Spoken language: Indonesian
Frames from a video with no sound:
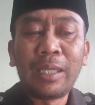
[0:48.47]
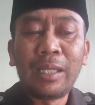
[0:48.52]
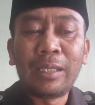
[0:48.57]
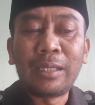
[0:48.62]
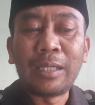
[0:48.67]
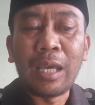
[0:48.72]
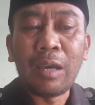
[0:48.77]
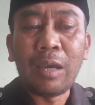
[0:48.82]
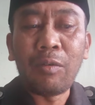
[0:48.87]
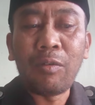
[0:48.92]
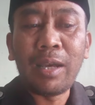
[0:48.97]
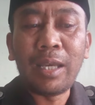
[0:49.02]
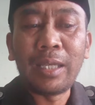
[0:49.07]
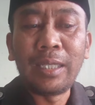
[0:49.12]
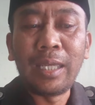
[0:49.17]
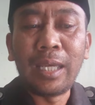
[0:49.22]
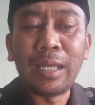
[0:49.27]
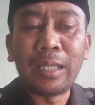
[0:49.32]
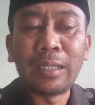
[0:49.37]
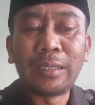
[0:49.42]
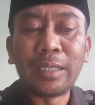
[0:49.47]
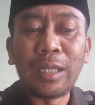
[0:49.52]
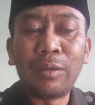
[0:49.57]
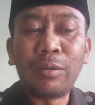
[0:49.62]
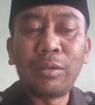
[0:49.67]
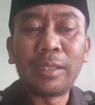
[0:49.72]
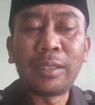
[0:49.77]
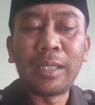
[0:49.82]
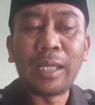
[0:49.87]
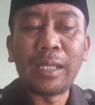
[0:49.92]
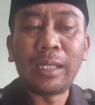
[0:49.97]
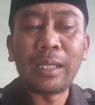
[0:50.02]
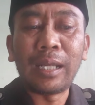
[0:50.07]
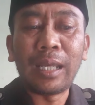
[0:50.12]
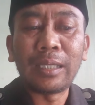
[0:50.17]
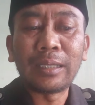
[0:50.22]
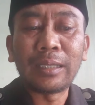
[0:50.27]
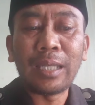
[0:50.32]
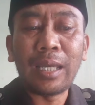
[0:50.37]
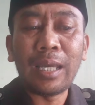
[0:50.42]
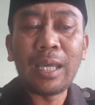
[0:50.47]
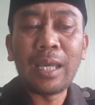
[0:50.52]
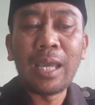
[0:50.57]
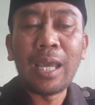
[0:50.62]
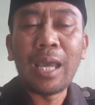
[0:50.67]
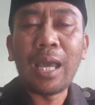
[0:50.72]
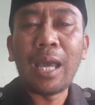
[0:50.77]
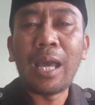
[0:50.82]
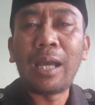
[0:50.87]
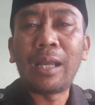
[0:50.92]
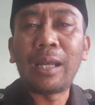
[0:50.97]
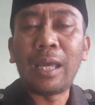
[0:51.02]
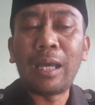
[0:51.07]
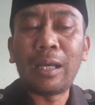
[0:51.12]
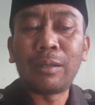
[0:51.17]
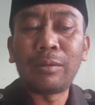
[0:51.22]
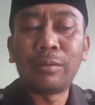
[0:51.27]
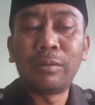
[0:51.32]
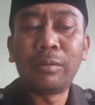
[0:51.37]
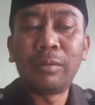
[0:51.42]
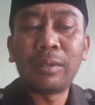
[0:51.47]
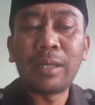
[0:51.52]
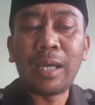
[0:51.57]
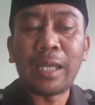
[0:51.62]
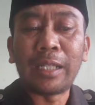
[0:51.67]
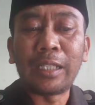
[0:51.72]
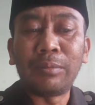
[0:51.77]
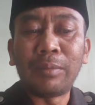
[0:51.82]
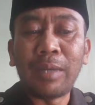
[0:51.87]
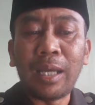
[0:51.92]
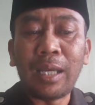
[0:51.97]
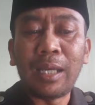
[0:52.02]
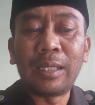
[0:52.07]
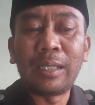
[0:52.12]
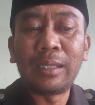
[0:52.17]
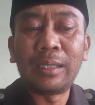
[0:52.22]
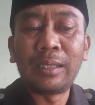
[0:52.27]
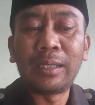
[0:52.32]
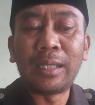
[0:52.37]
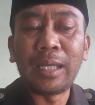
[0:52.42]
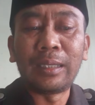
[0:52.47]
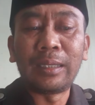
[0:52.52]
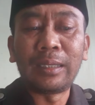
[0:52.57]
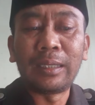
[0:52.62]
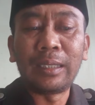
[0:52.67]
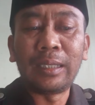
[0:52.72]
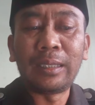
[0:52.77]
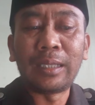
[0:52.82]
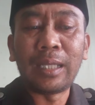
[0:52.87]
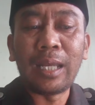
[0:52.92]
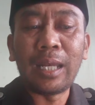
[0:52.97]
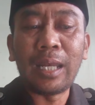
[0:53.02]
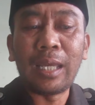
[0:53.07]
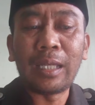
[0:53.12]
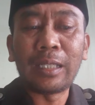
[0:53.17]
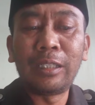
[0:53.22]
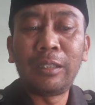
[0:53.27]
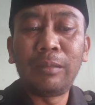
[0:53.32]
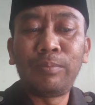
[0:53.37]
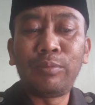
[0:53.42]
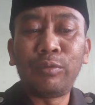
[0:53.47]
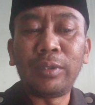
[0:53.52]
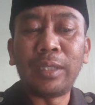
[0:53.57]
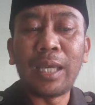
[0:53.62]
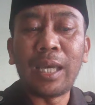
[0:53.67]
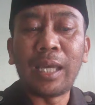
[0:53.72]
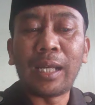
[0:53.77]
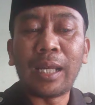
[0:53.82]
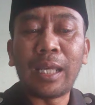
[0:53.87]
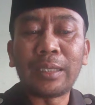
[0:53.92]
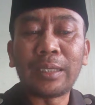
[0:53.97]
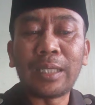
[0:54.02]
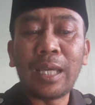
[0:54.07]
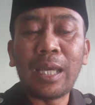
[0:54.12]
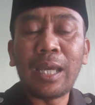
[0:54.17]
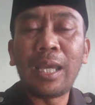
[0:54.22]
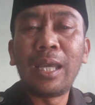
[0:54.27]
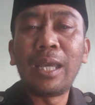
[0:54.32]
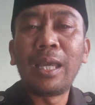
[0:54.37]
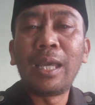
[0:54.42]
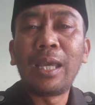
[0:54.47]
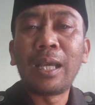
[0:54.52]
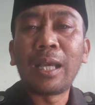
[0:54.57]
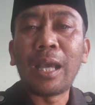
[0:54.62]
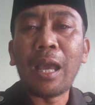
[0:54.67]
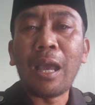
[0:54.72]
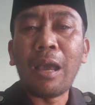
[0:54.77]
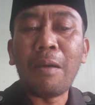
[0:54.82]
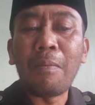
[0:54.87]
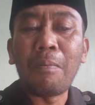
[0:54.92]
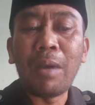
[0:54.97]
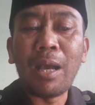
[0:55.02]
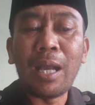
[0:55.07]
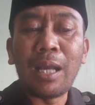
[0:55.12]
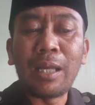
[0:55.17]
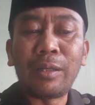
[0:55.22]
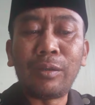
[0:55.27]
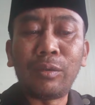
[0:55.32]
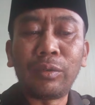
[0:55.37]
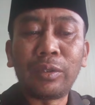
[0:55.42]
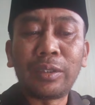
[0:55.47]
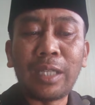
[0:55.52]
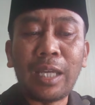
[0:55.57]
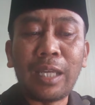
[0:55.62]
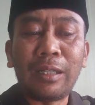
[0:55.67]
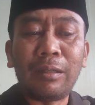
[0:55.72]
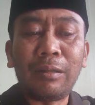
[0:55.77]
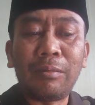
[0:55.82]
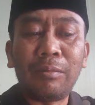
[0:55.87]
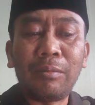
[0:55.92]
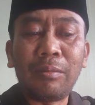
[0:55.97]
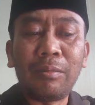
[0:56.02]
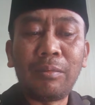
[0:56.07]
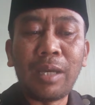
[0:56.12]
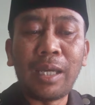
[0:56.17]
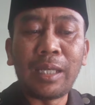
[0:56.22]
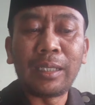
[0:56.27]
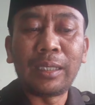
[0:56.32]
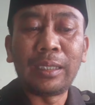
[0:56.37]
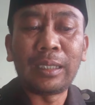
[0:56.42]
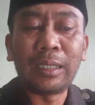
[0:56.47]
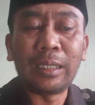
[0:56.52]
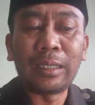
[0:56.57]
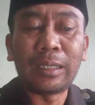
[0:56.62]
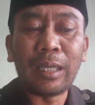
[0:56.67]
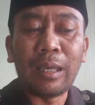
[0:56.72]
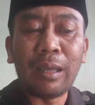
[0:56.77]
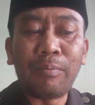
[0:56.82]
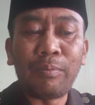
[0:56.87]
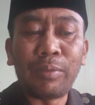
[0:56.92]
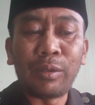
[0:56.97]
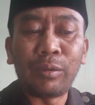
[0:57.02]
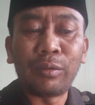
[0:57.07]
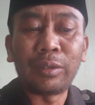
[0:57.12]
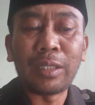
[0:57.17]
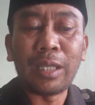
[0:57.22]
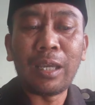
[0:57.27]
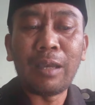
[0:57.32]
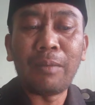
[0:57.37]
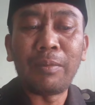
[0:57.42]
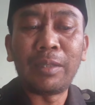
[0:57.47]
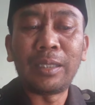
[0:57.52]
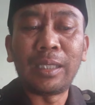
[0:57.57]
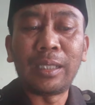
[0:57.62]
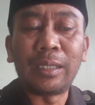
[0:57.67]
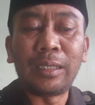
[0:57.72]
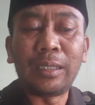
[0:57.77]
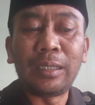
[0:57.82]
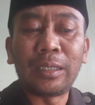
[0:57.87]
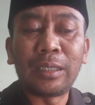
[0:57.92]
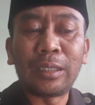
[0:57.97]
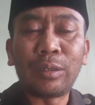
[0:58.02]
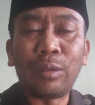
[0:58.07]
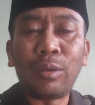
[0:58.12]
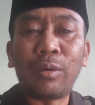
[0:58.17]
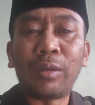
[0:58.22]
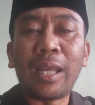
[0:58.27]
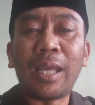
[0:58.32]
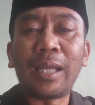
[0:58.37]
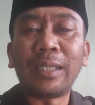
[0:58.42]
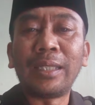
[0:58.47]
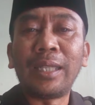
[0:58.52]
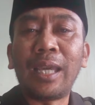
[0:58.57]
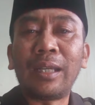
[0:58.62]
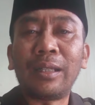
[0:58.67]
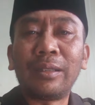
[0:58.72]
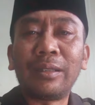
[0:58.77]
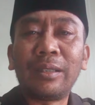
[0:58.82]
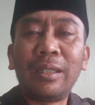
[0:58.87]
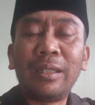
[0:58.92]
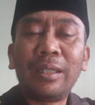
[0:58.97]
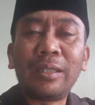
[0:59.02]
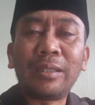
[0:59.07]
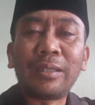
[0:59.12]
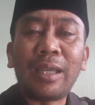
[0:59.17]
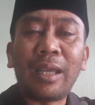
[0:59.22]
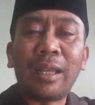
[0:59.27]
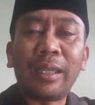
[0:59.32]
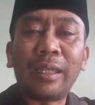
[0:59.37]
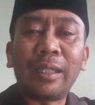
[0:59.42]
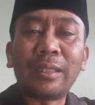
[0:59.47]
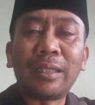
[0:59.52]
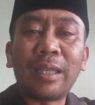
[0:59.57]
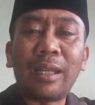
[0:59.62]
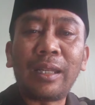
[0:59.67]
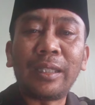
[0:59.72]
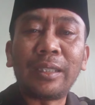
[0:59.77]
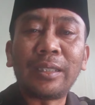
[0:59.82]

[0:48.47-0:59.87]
dakwah yang jauh dari rasa akhlakul karimah dan tidak lagi punya rasa kamanungsan mari kita berusaha menjadi seseorang yang saleh-saleh